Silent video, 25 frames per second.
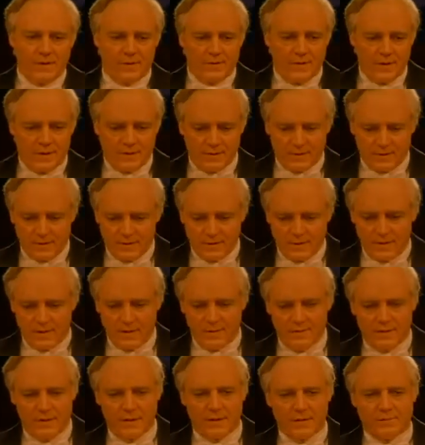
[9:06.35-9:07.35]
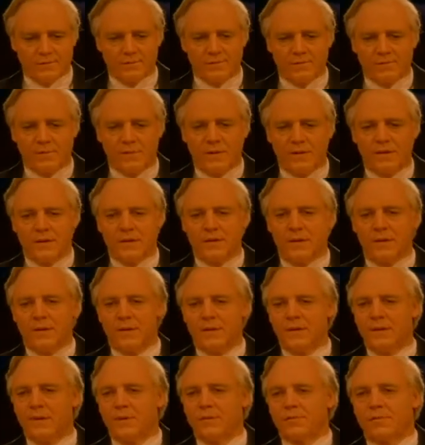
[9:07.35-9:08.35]
La mia ricerca mi ha
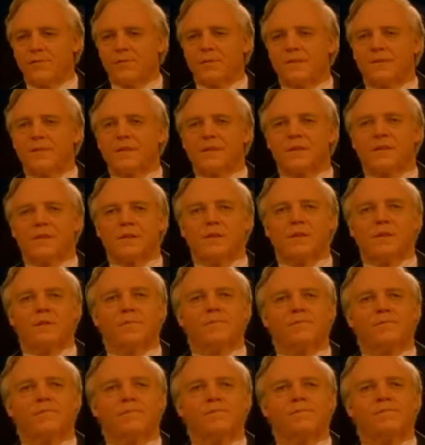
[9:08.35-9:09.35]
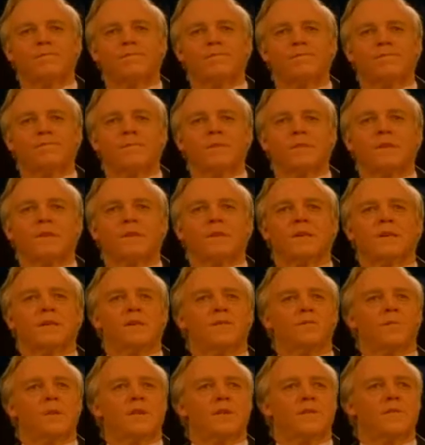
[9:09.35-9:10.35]
spinto attraverso la fisica,
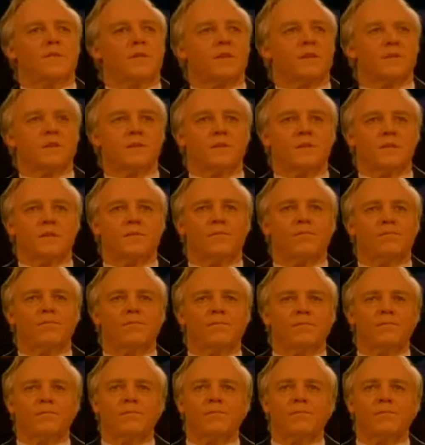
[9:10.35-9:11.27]
la metafisica,